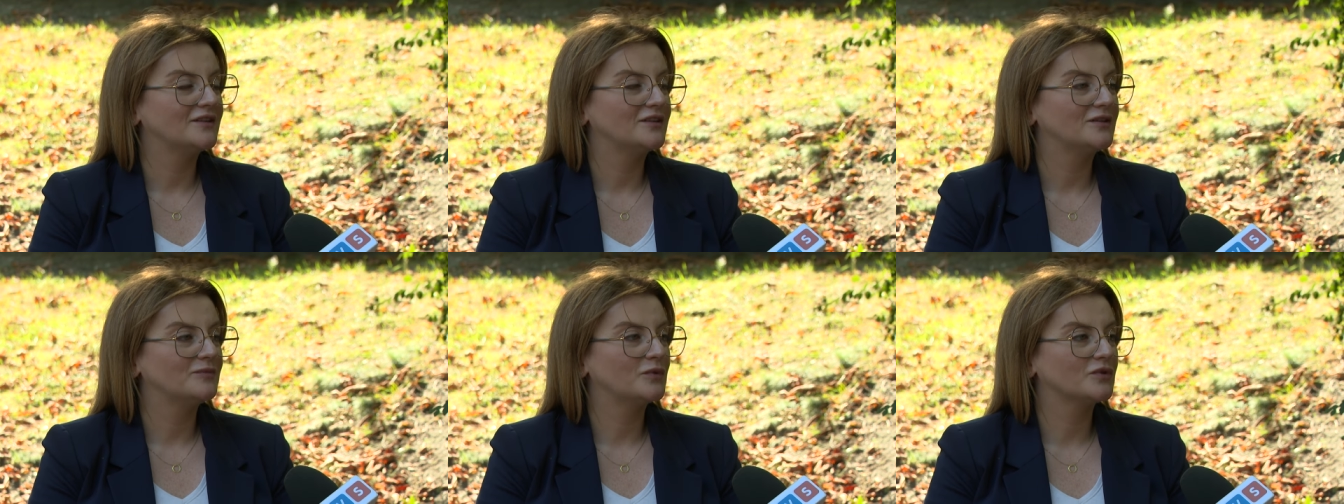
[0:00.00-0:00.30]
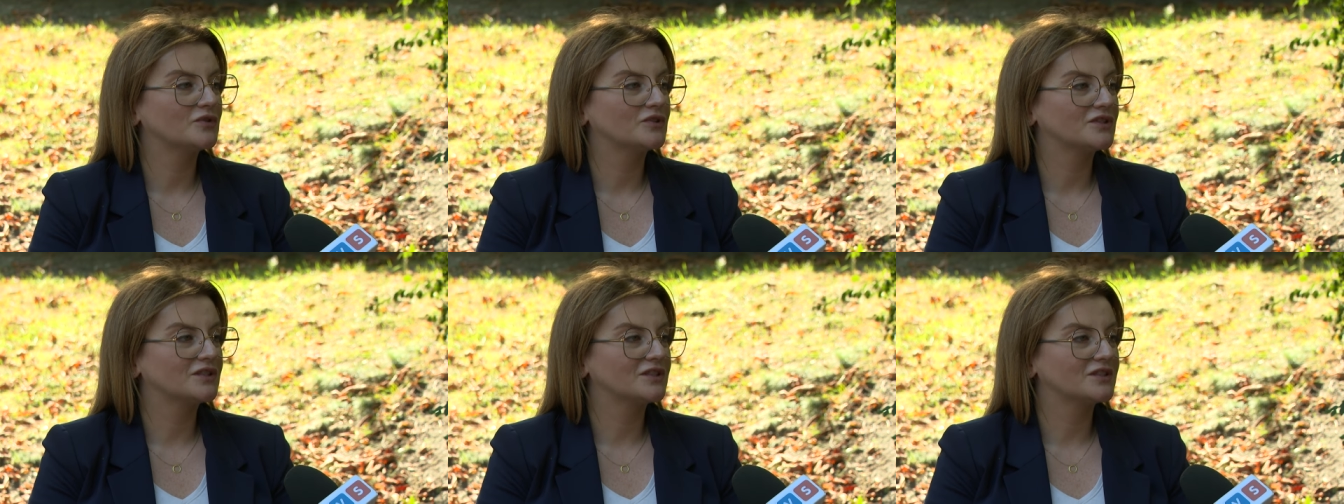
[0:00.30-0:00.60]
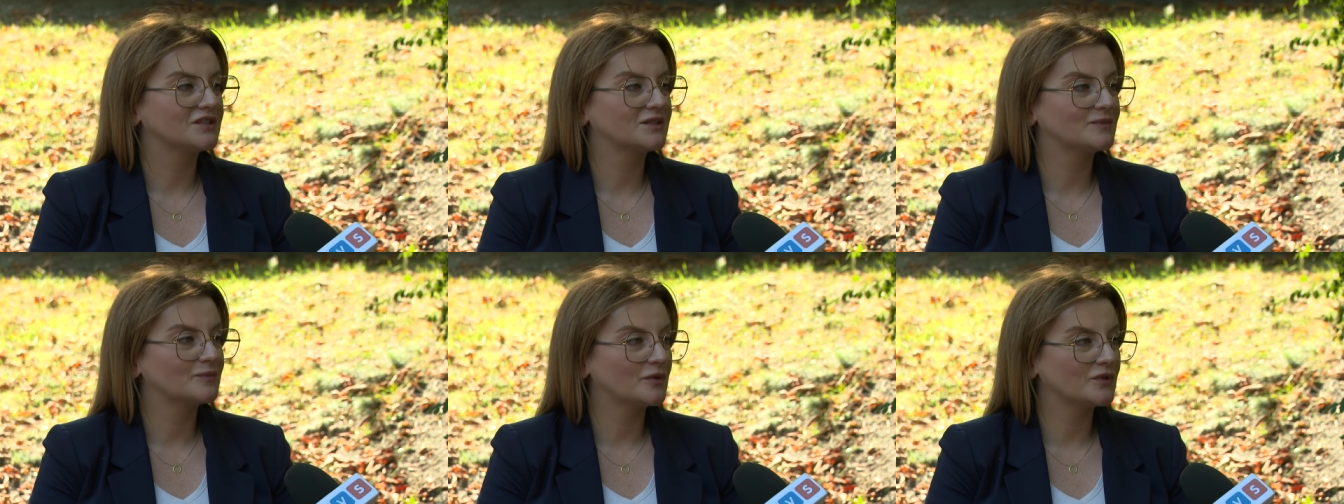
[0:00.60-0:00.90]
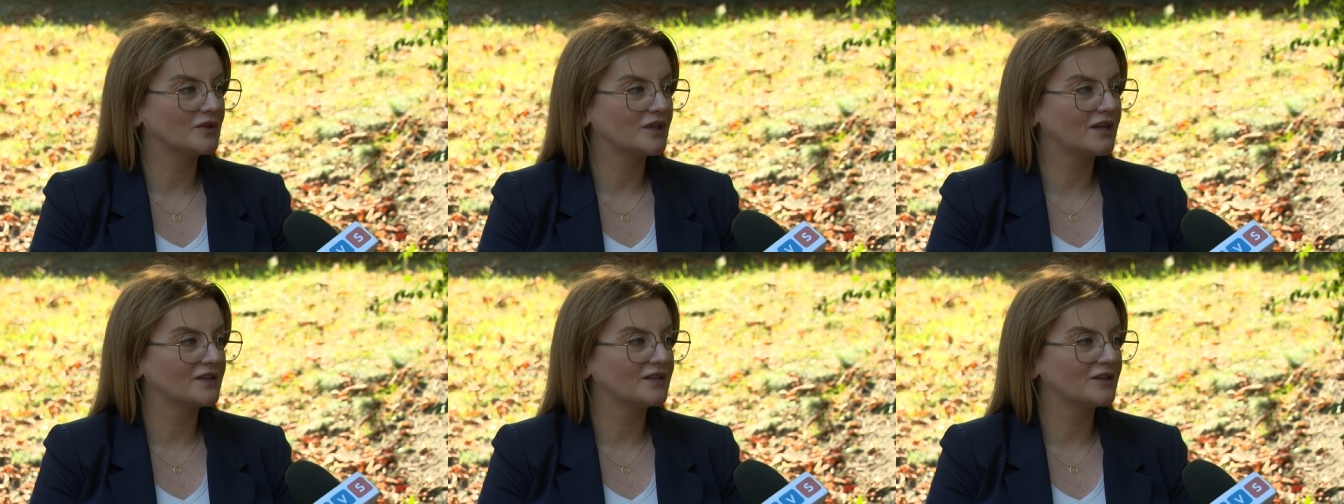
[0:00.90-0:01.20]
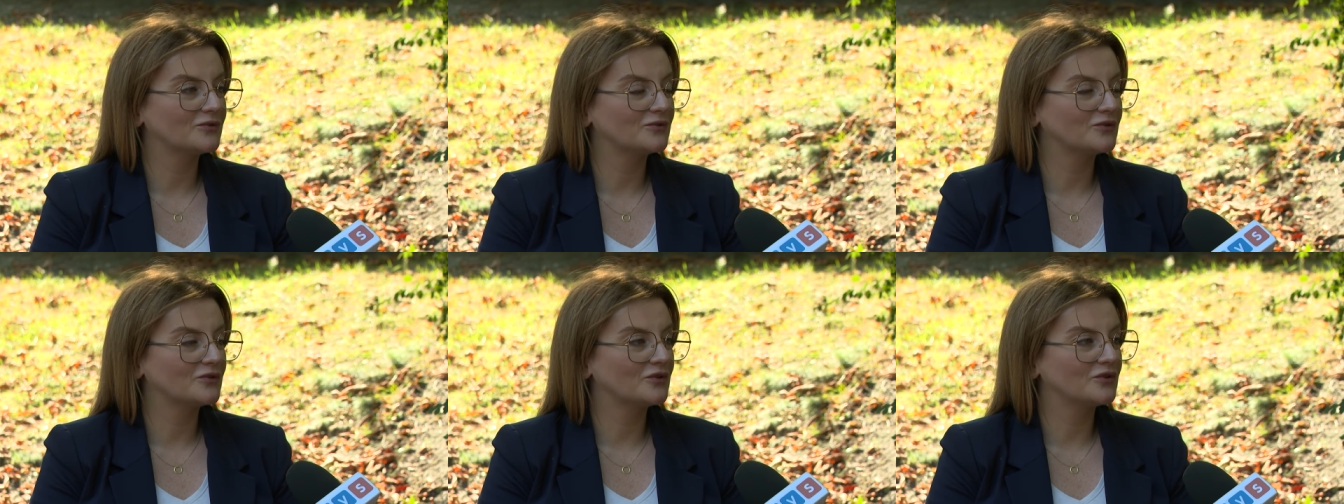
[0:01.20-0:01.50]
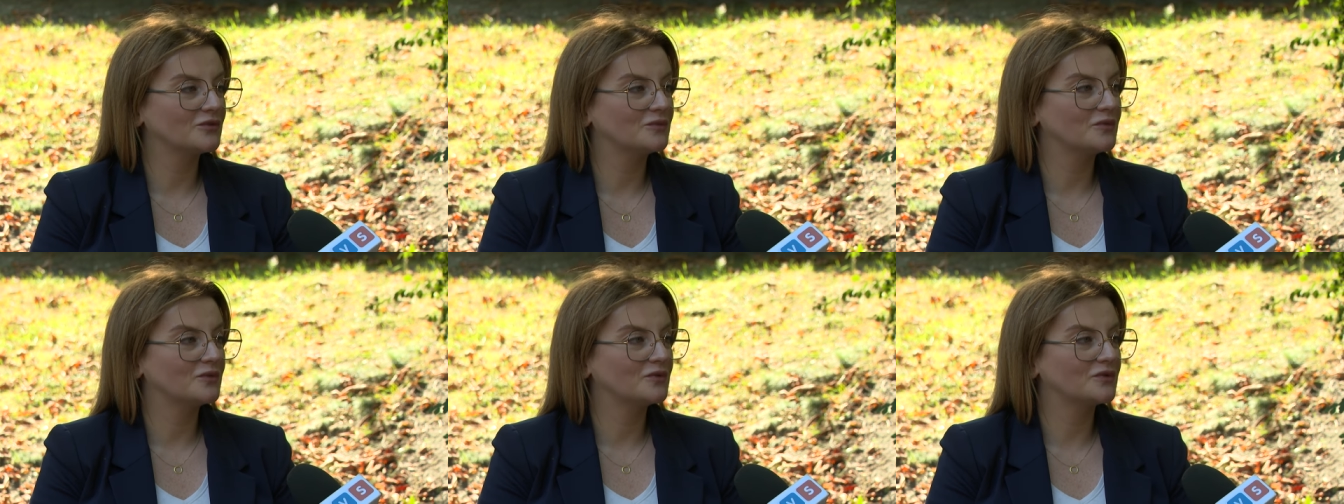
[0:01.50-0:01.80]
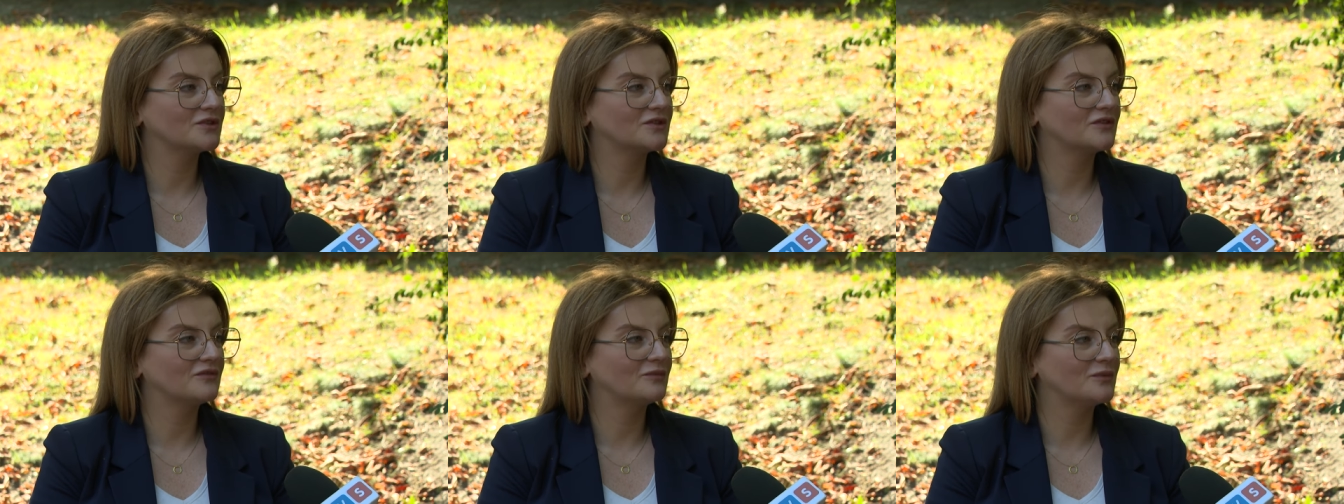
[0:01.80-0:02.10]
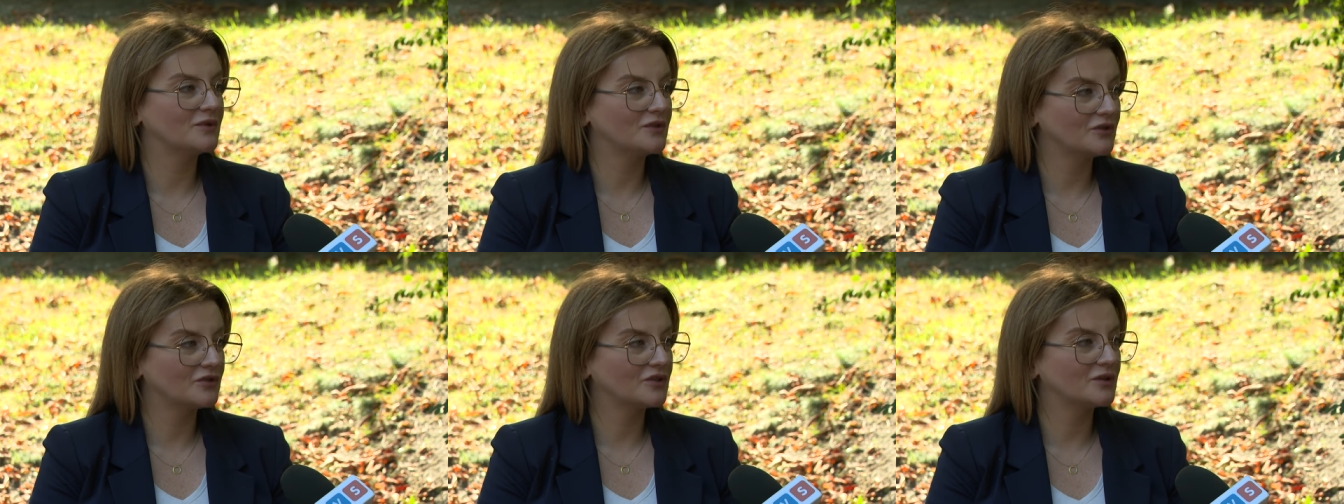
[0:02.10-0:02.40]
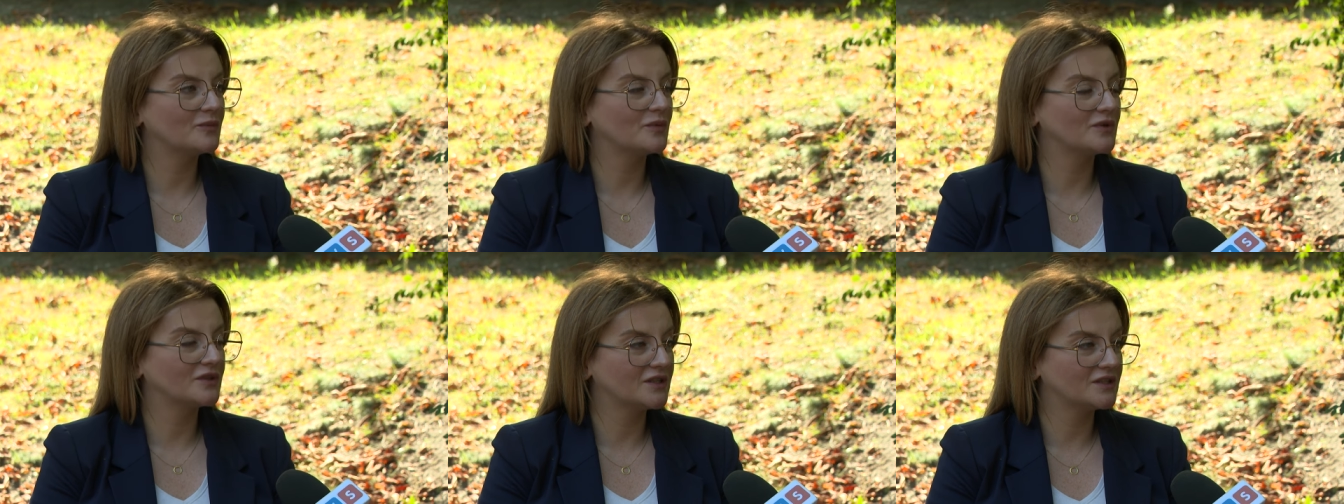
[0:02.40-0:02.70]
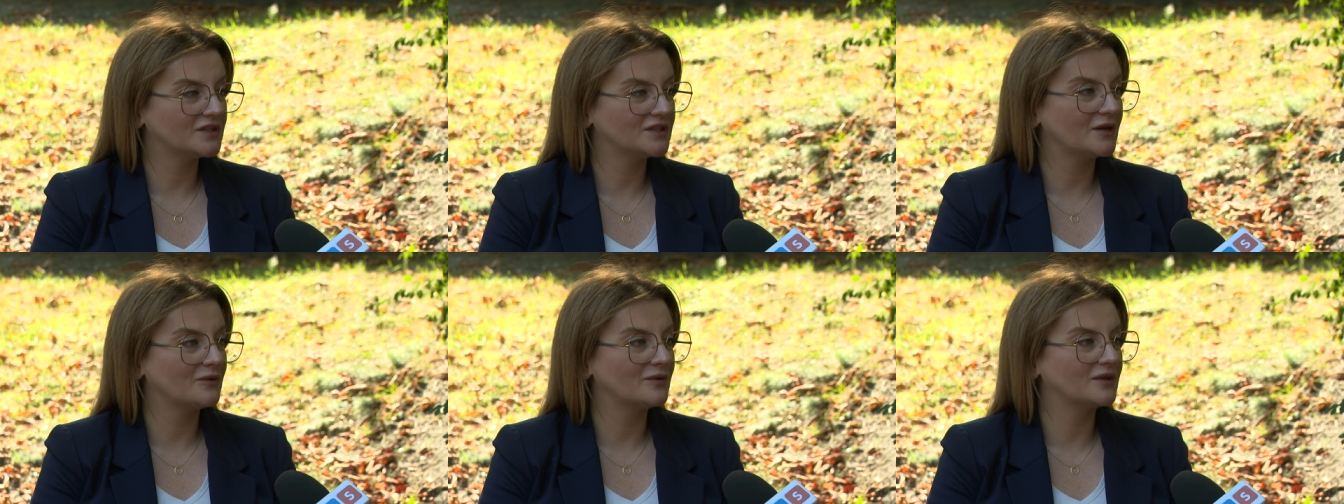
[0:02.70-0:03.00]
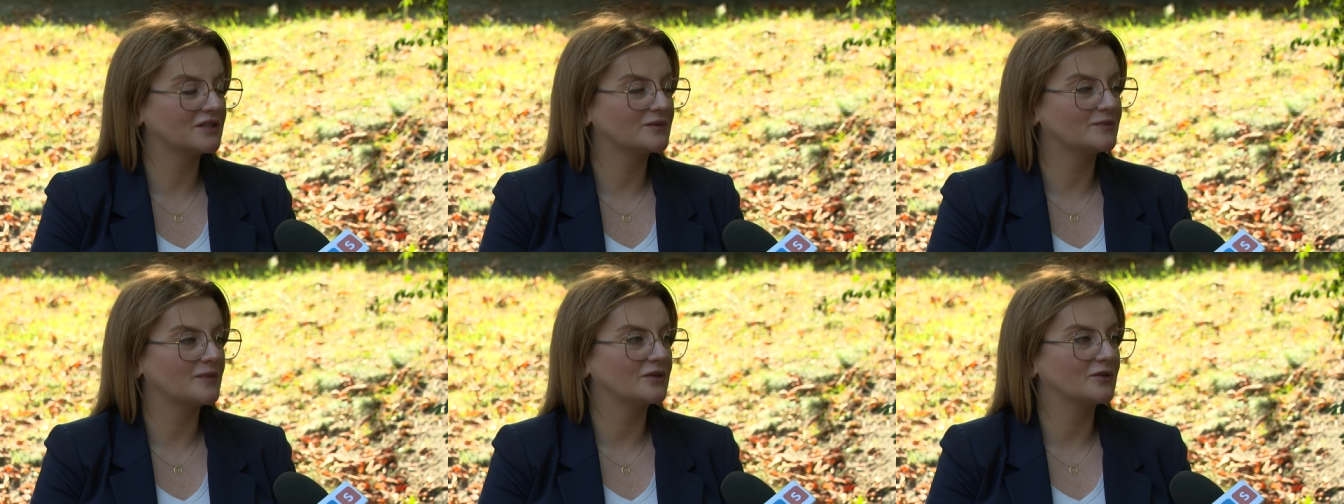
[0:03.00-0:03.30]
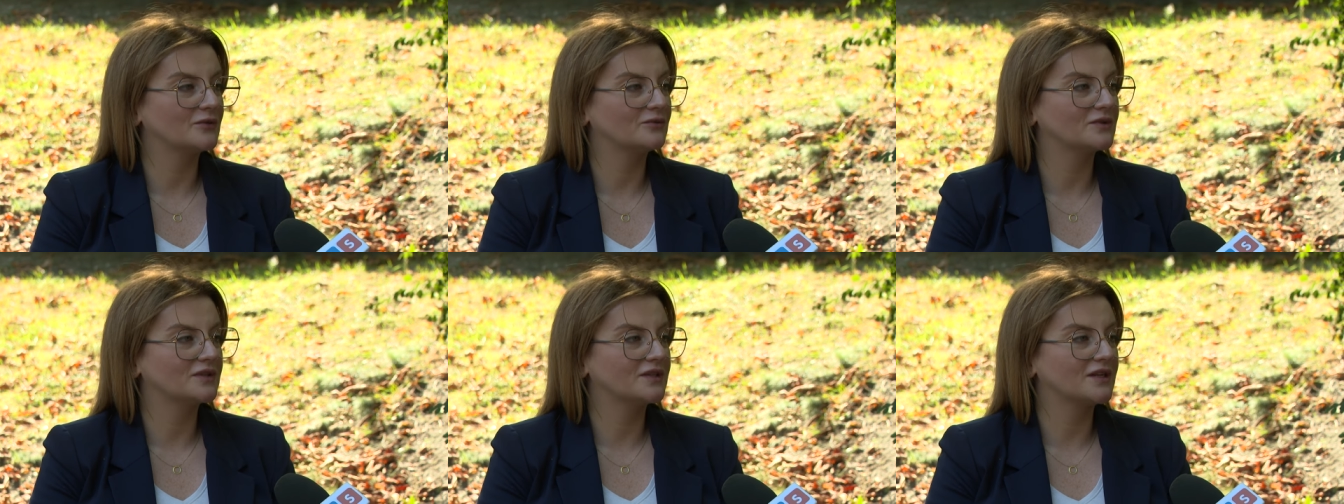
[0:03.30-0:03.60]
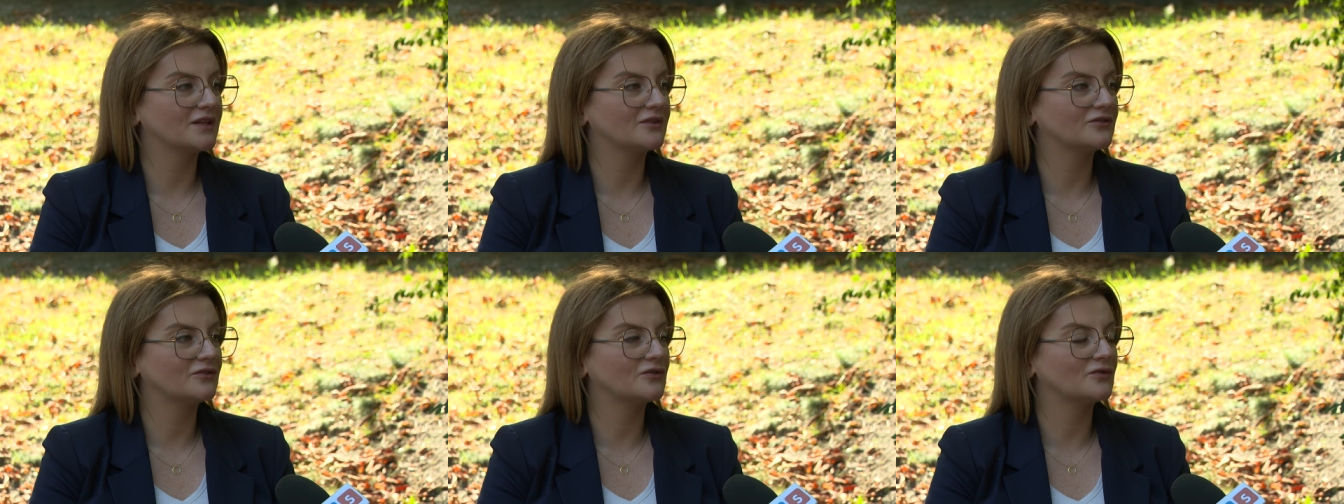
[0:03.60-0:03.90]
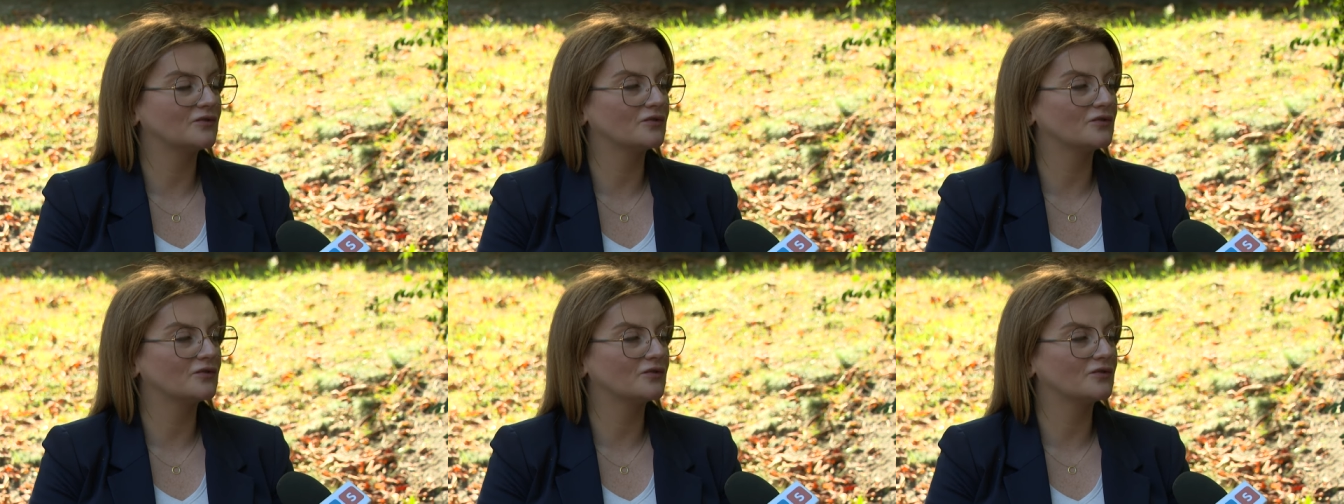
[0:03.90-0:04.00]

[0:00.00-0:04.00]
i podczas spotkania, które odbyło się w miniony poniedziałek z panią dyrektor,